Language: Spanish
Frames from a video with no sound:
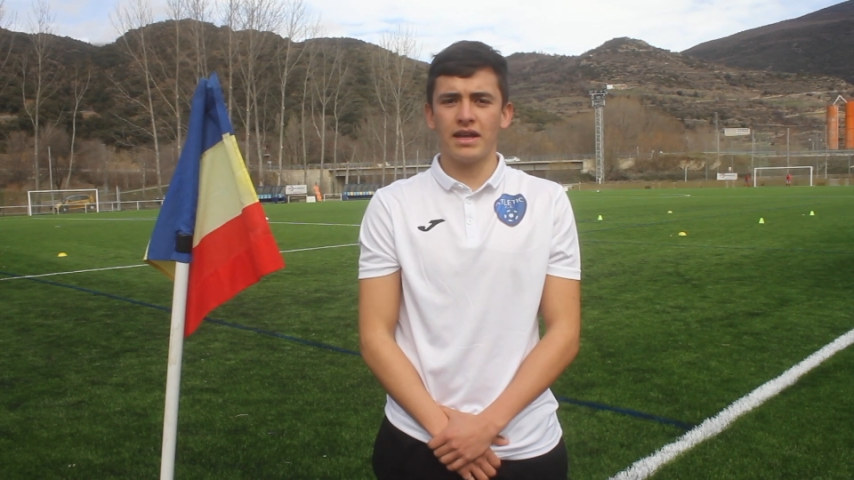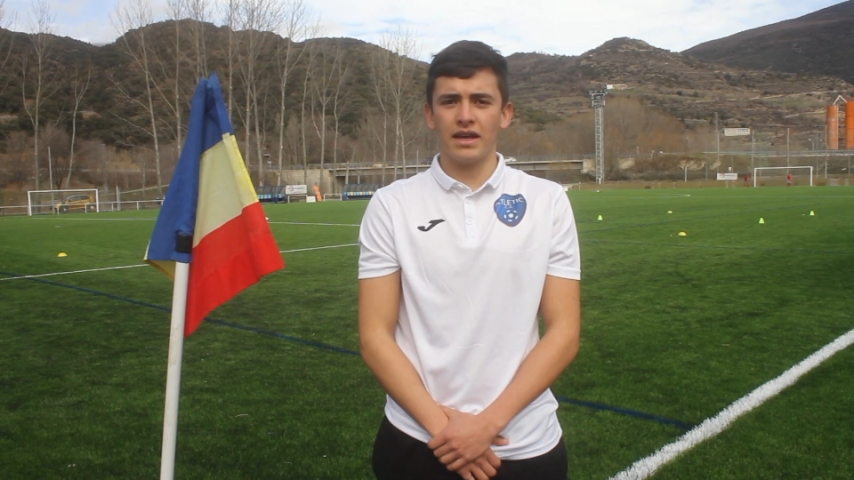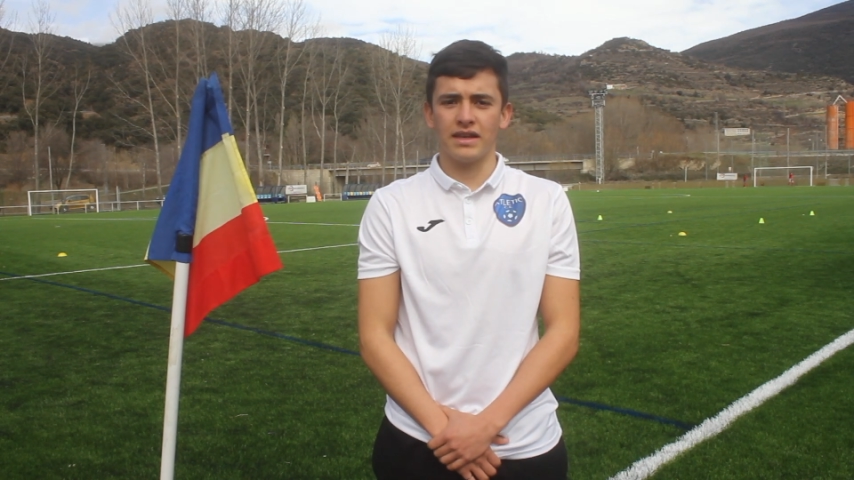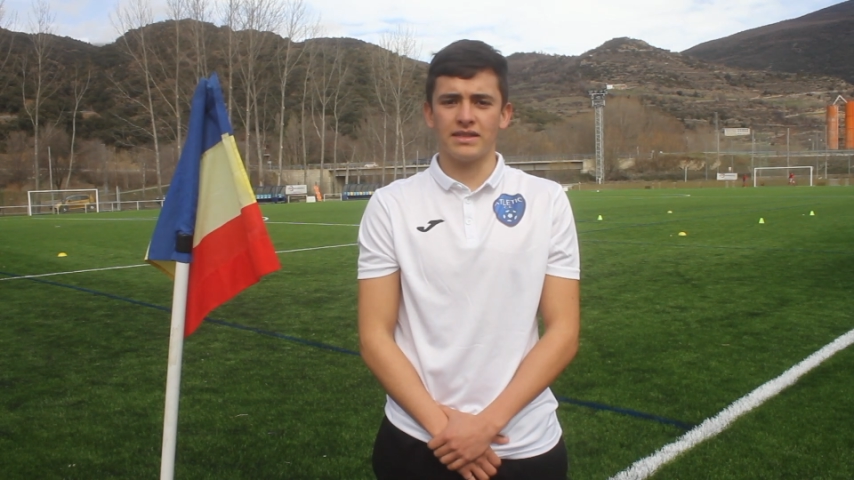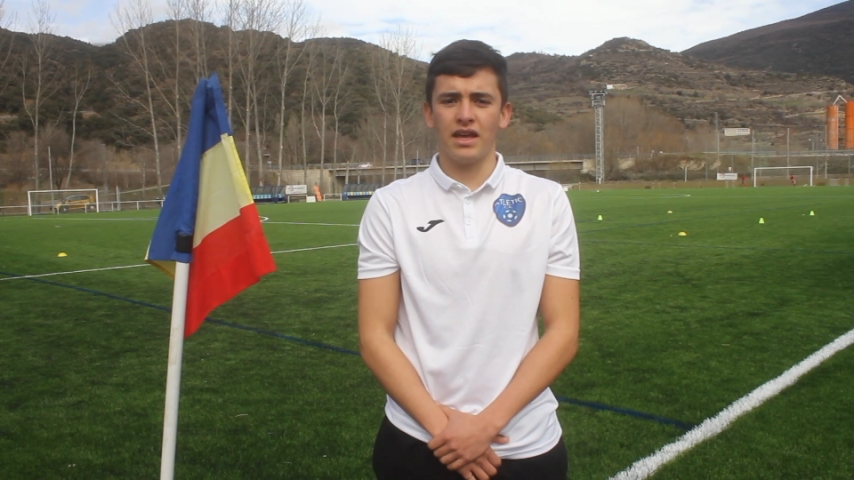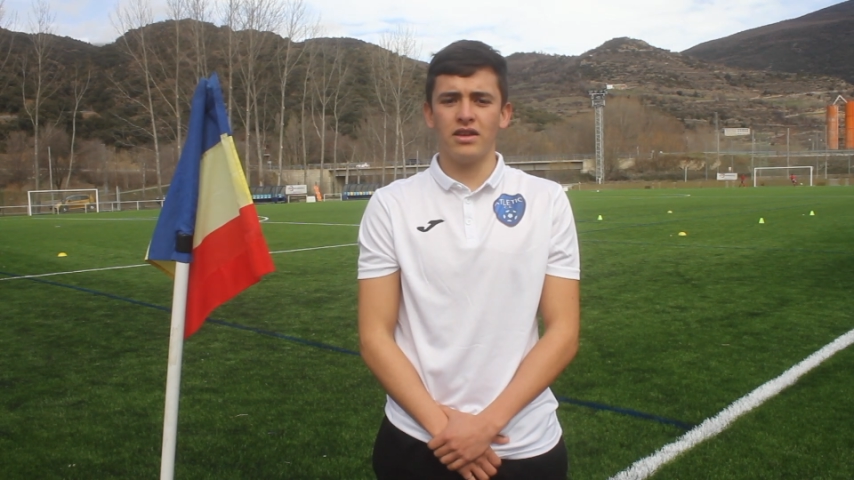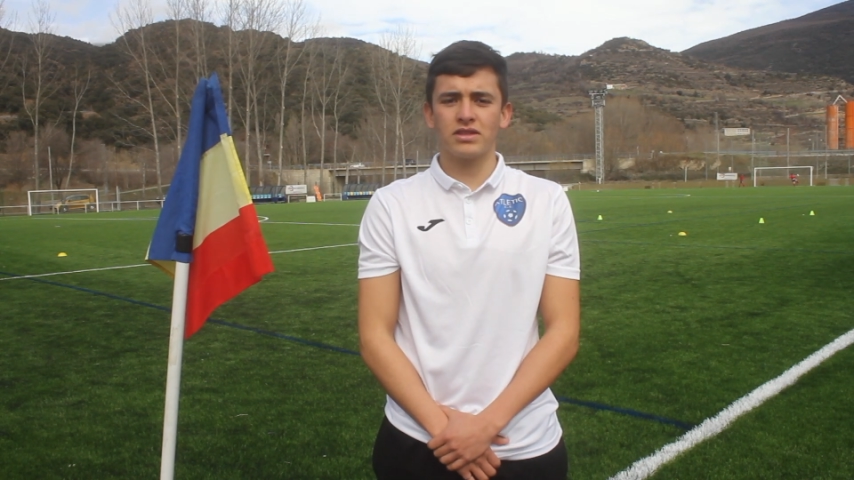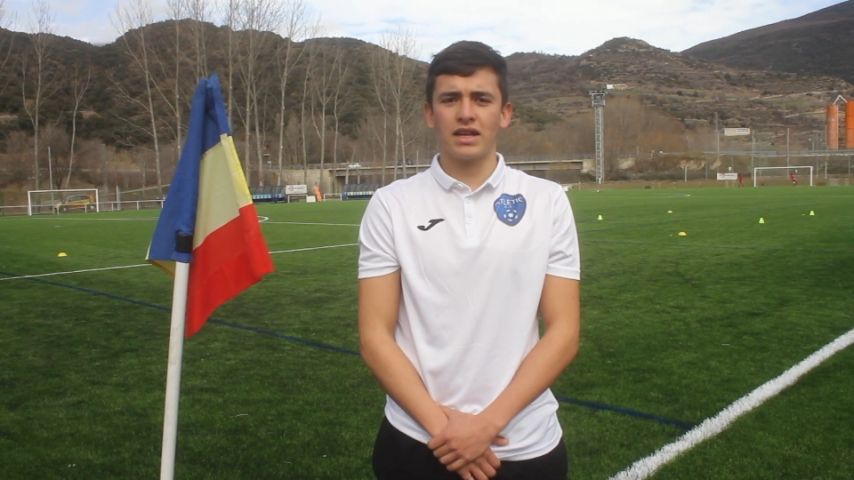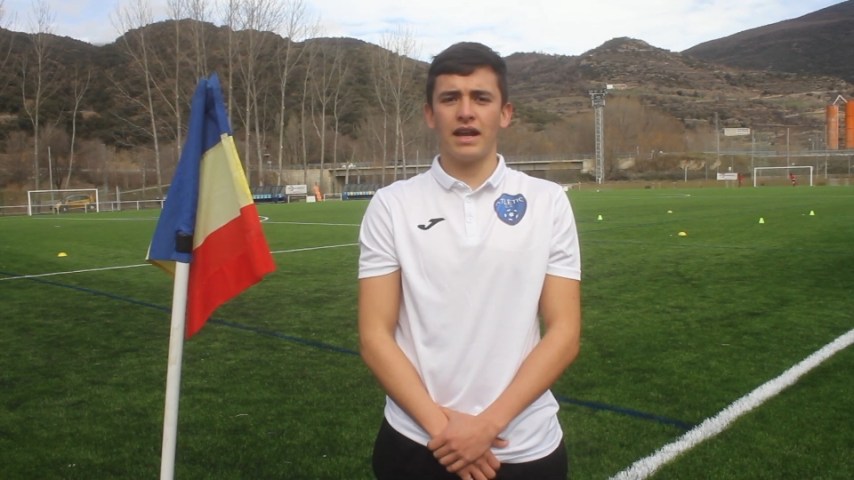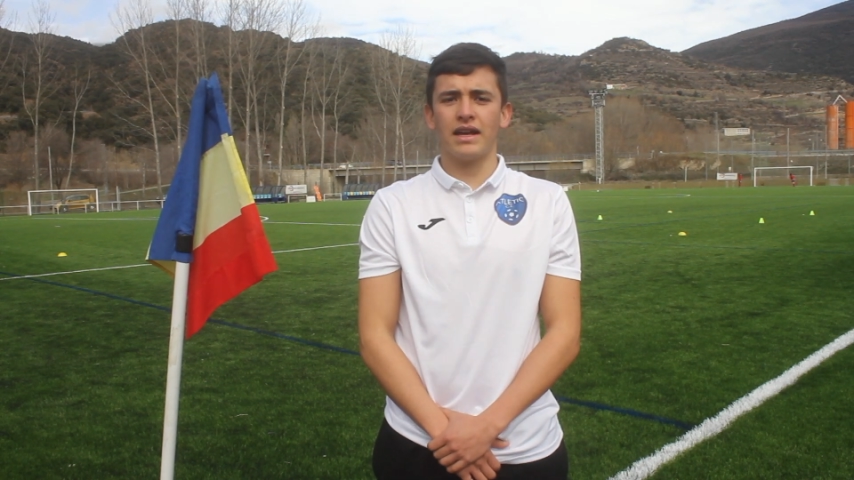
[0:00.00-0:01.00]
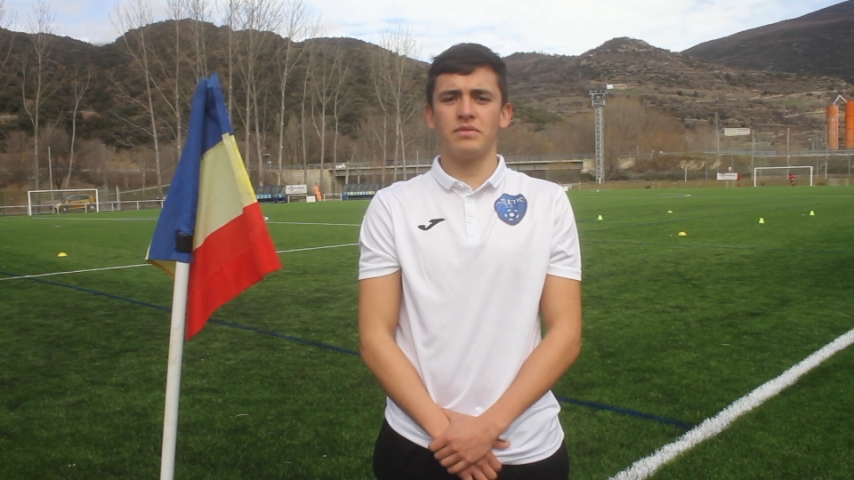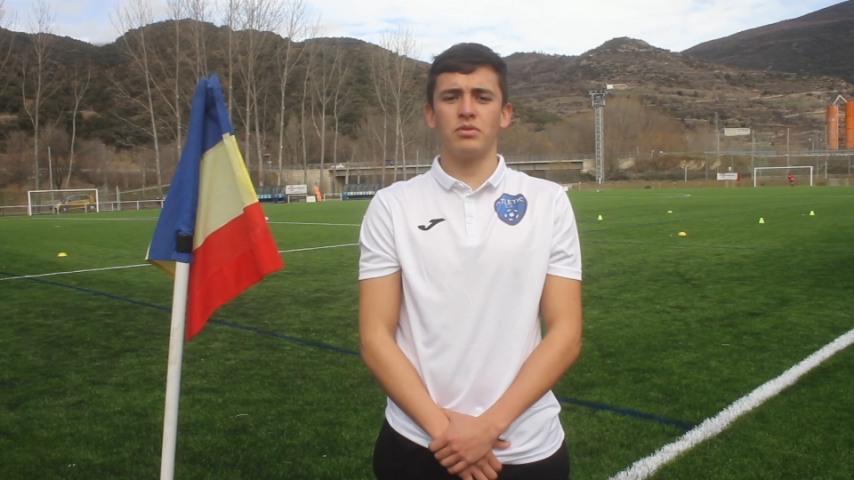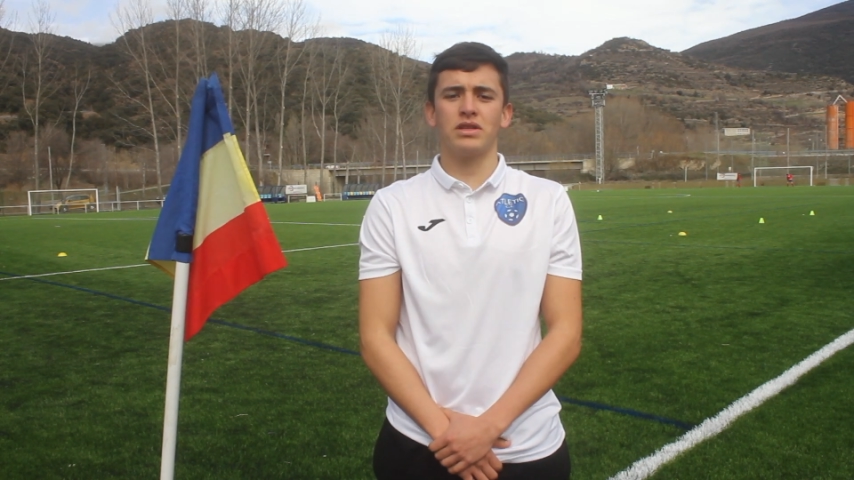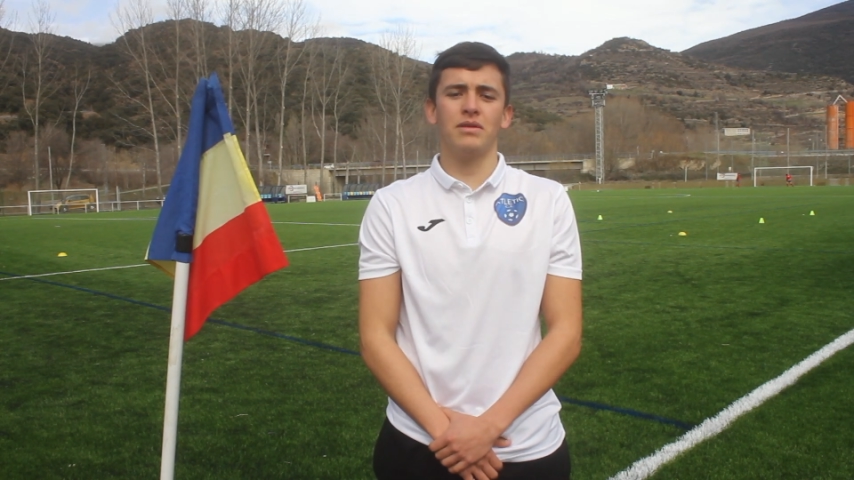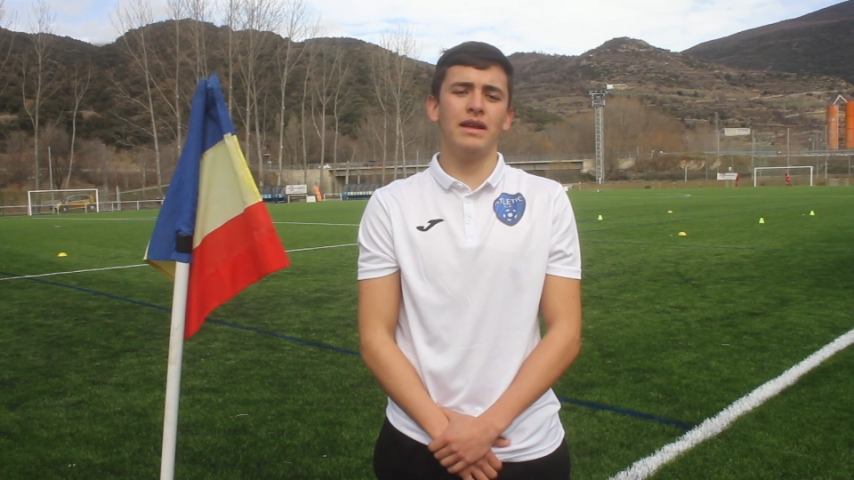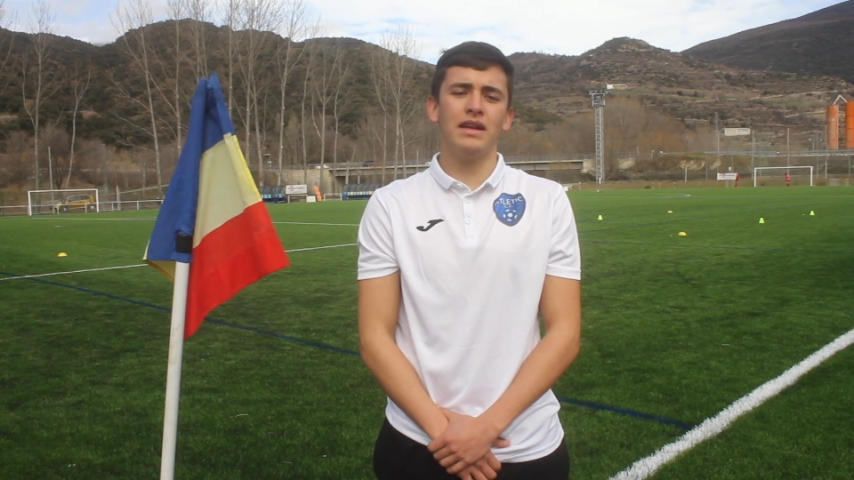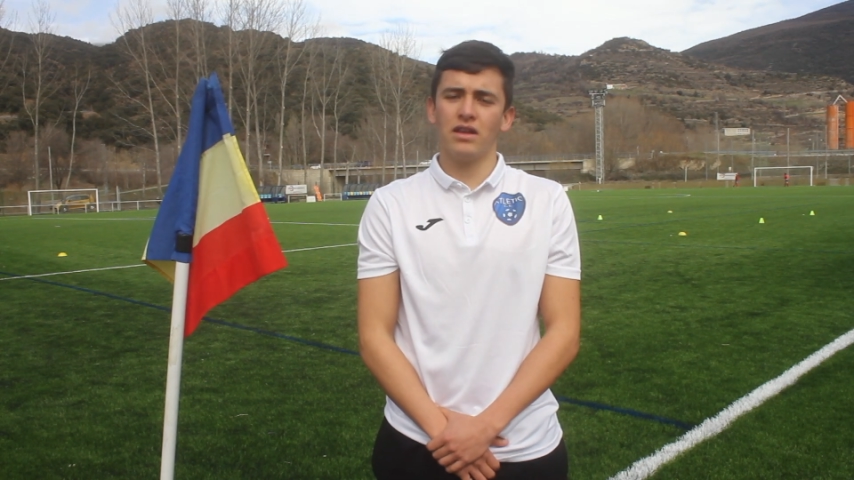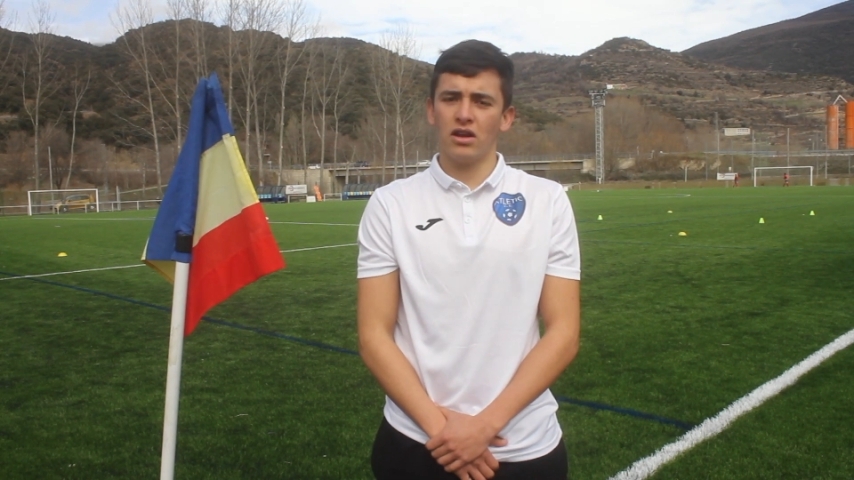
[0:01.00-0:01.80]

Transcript: que si ellos creen que es posible,